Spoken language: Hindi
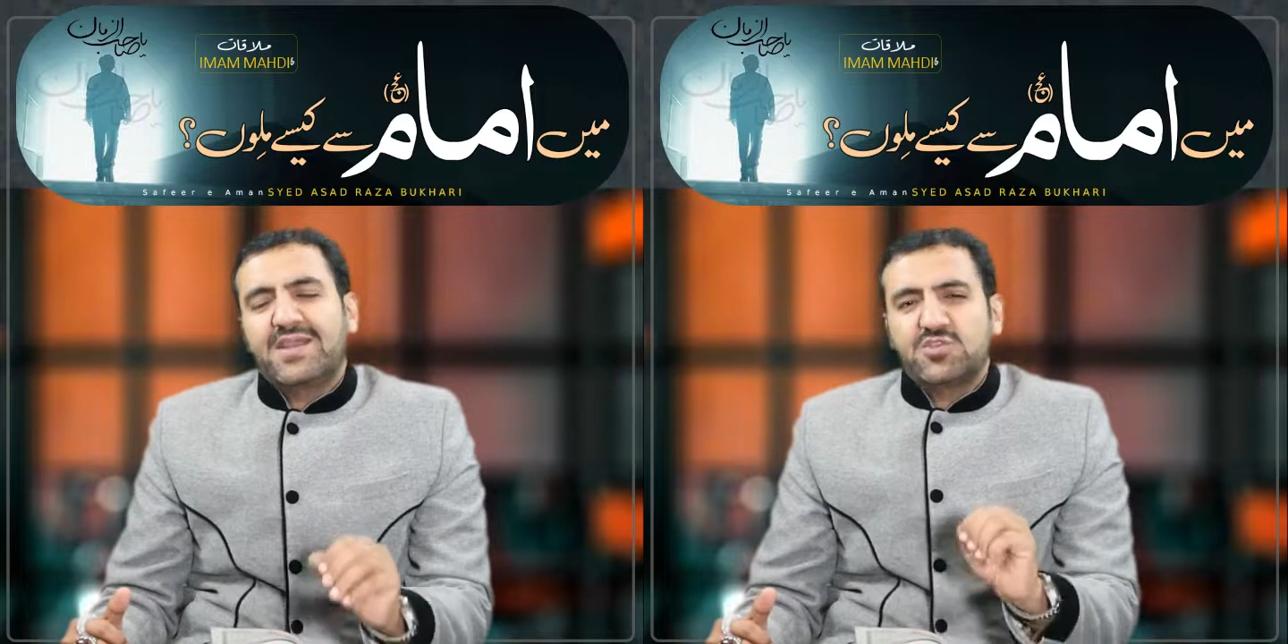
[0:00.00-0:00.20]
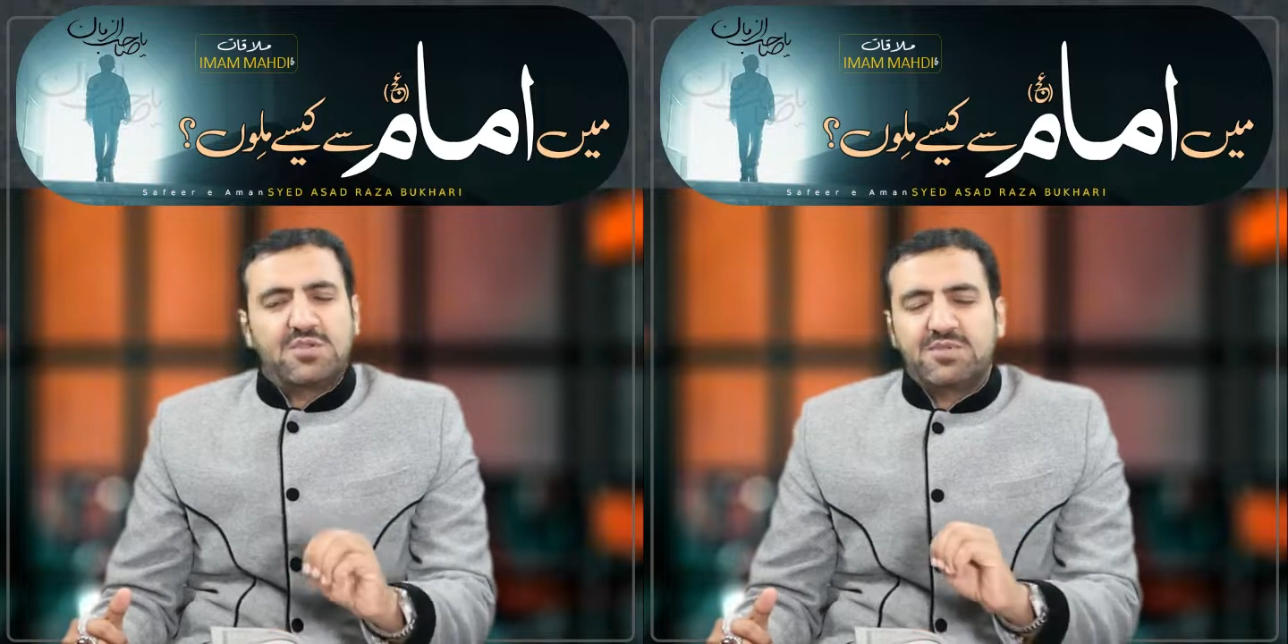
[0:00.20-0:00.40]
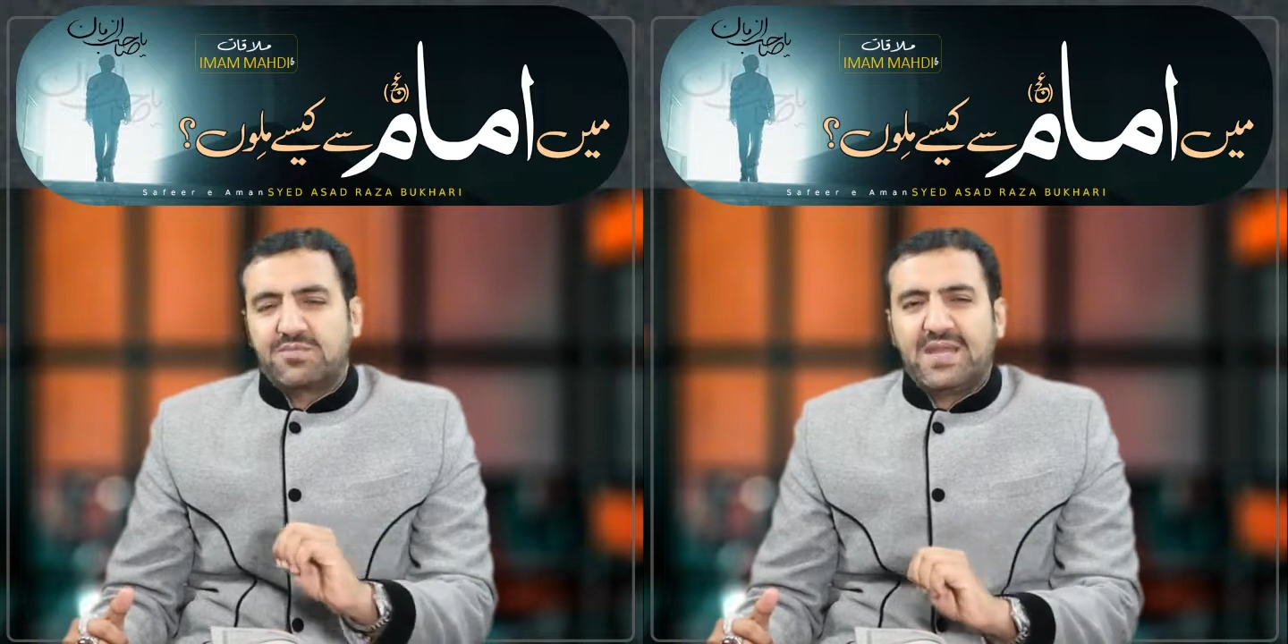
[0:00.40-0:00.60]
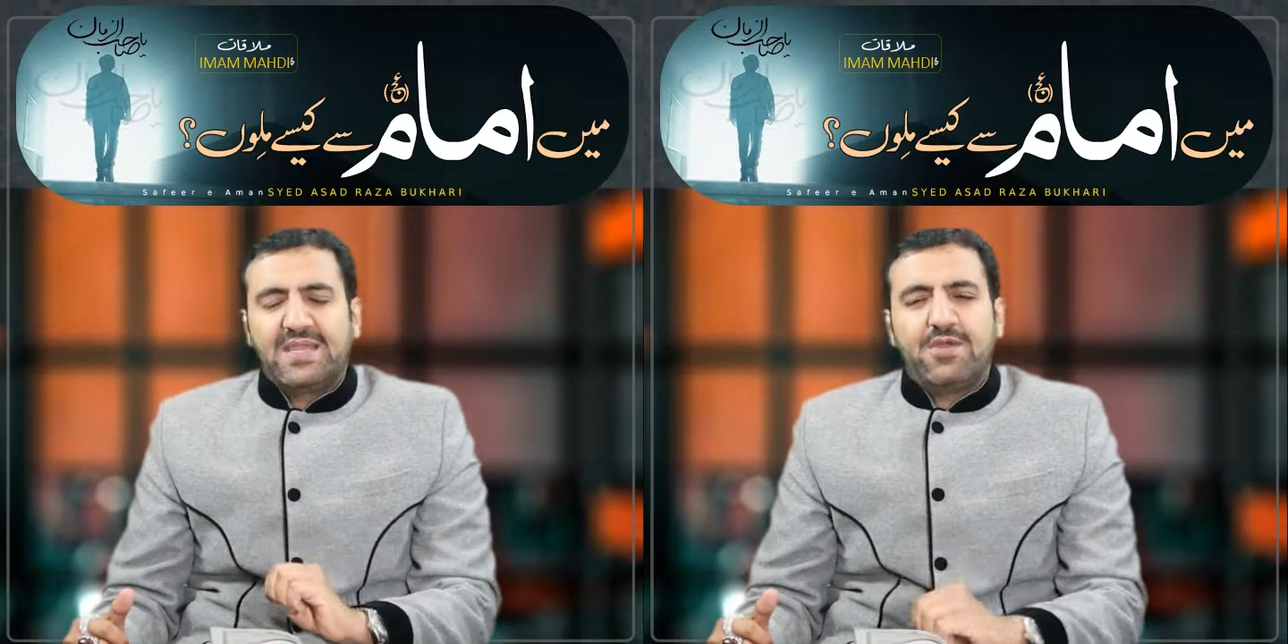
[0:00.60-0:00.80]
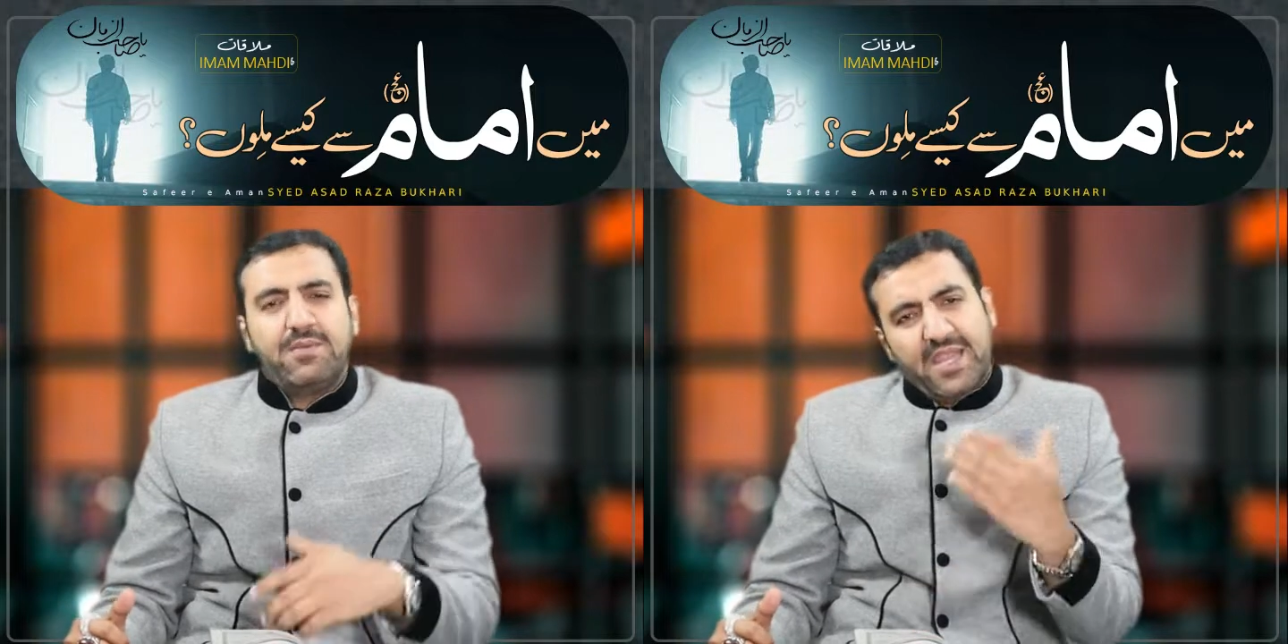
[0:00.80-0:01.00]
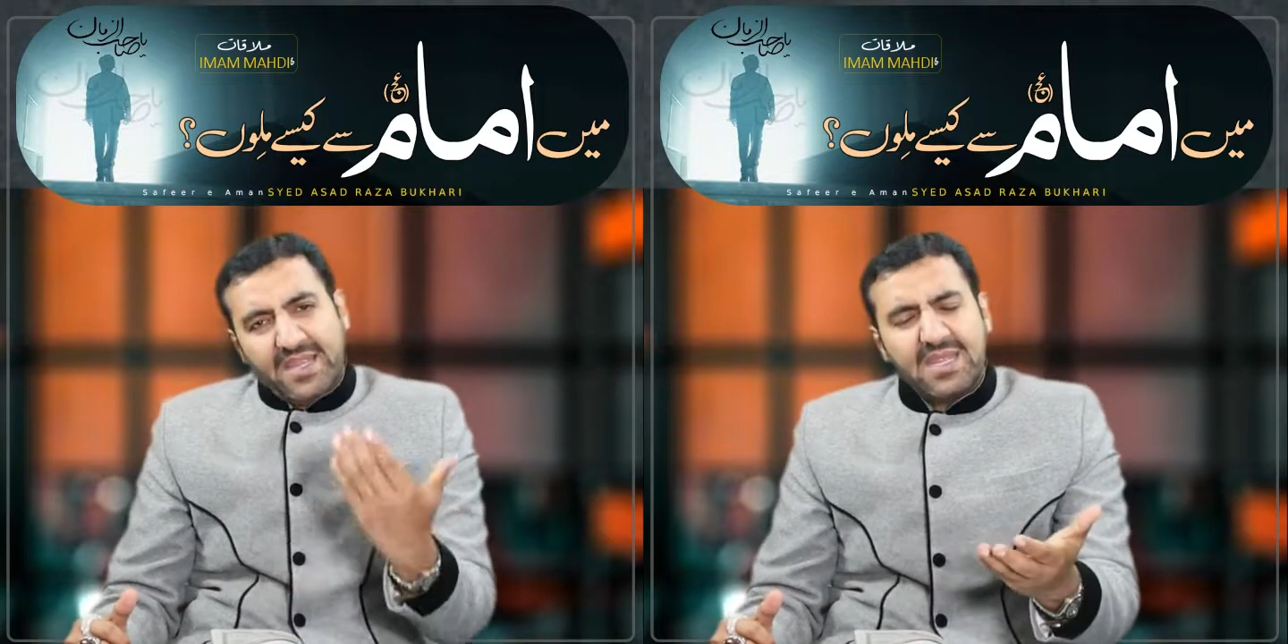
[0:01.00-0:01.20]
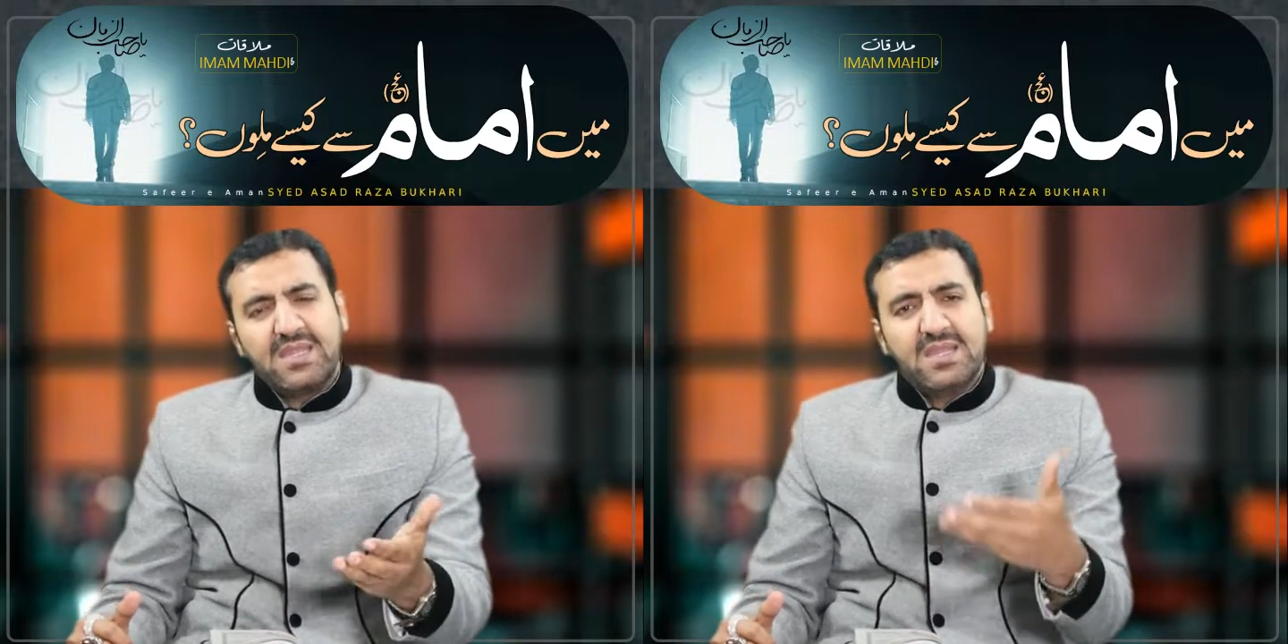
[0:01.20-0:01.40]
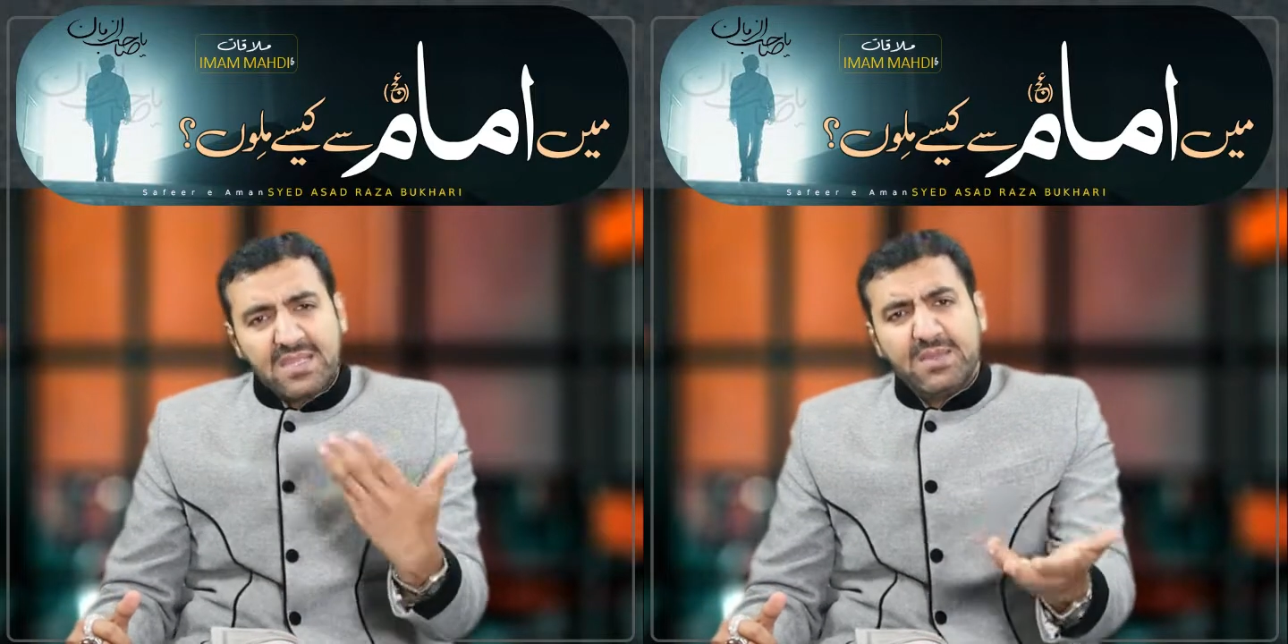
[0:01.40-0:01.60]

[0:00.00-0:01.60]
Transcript: कि जो हिम्मत बढ़ाने वाला भी आए नहीं